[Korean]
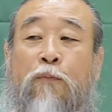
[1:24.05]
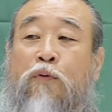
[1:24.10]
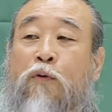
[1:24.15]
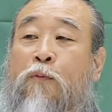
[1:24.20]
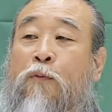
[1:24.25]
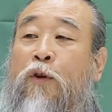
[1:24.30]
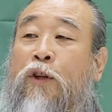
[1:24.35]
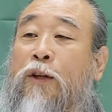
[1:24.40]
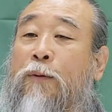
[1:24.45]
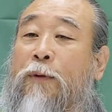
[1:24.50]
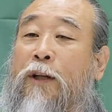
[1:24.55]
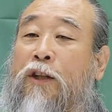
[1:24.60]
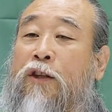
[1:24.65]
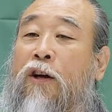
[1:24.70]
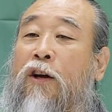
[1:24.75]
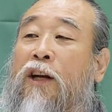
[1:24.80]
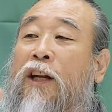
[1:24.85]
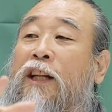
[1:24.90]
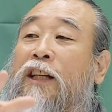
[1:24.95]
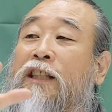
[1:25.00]
부모님이
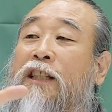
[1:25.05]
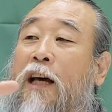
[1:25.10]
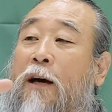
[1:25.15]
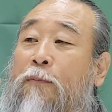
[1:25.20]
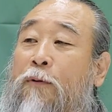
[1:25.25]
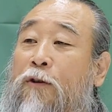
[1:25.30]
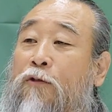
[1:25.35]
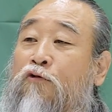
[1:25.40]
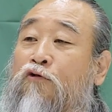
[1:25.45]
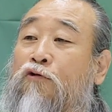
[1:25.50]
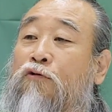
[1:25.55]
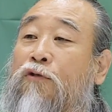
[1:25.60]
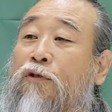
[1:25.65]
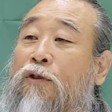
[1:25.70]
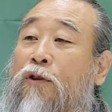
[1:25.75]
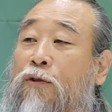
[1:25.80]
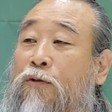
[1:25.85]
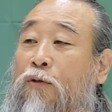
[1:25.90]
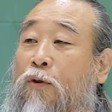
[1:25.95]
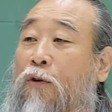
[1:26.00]
틀린 답을
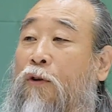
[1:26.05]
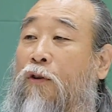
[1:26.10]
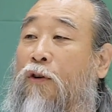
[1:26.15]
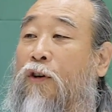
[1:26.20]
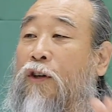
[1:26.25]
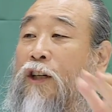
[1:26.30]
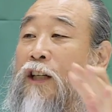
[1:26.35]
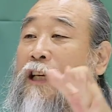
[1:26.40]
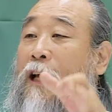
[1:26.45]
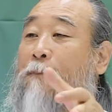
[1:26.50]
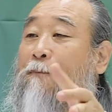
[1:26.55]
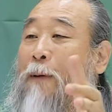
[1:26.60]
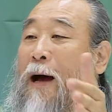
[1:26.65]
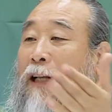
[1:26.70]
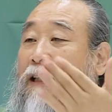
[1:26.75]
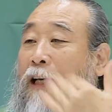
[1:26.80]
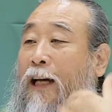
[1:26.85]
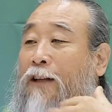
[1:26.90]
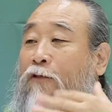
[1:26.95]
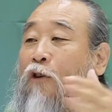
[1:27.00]
주는 것도 그냥
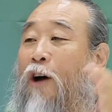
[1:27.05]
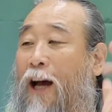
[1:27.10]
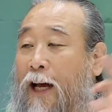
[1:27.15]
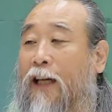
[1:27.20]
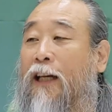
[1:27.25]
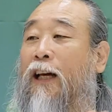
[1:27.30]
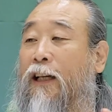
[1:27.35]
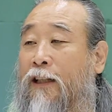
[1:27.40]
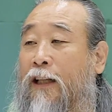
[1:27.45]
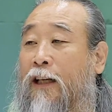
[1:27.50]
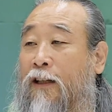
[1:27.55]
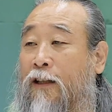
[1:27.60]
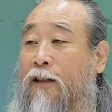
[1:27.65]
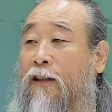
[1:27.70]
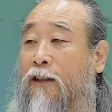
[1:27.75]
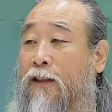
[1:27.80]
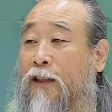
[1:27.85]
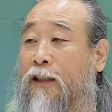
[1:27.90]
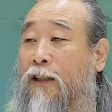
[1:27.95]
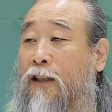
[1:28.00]
받아 놔야 되는
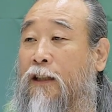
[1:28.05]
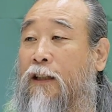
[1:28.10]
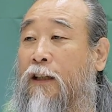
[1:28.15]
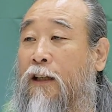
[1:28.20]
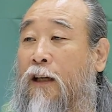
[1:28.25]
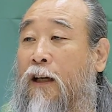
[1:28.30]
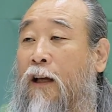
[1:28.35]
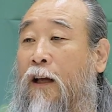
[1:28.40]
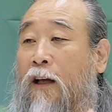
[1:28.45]
거지.